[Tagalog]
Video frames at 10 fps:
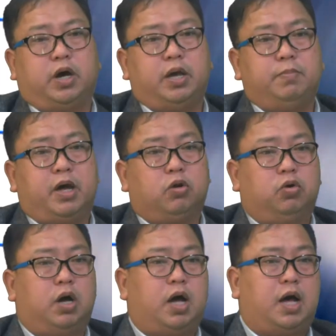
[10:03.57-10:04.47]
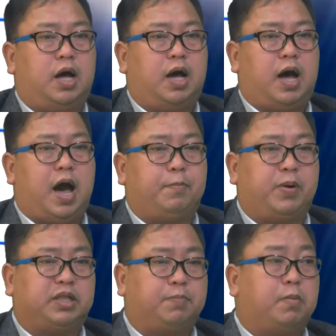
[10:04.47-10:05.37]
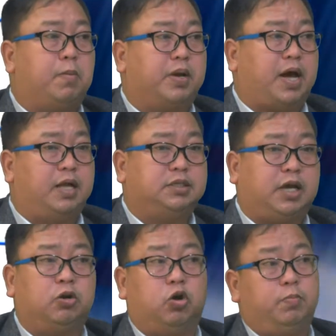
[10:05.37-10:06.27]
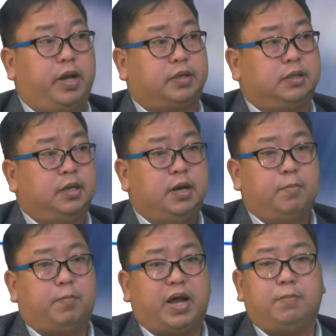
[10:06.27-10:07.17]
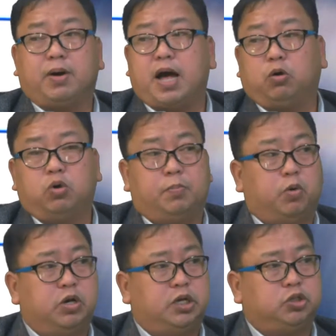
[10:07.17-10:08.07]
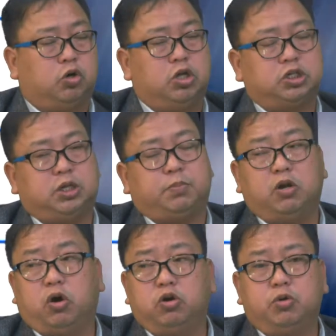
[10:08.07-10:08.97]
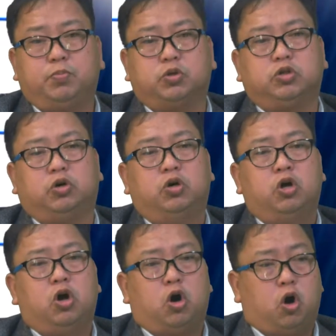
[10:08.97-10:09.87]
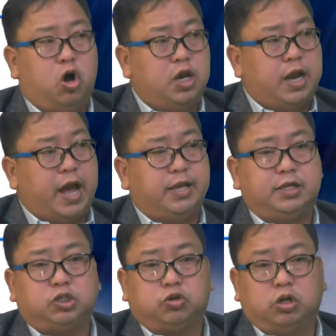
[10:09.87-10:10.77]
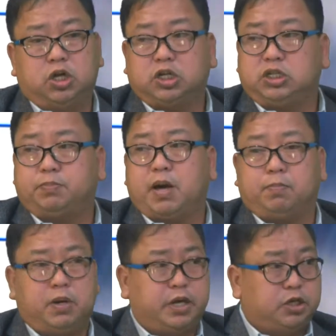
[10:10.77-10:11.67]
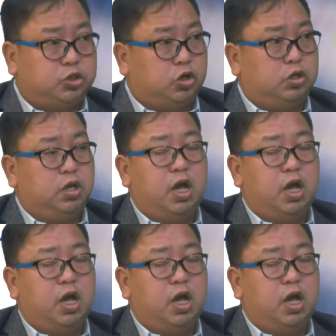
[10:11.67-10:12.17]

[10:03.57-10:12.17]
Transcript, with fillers: ay merong uh, apat na pamamaraan sa enrollment para makakuha po ng scholarship. Ano-ano po to? Online scholarship application.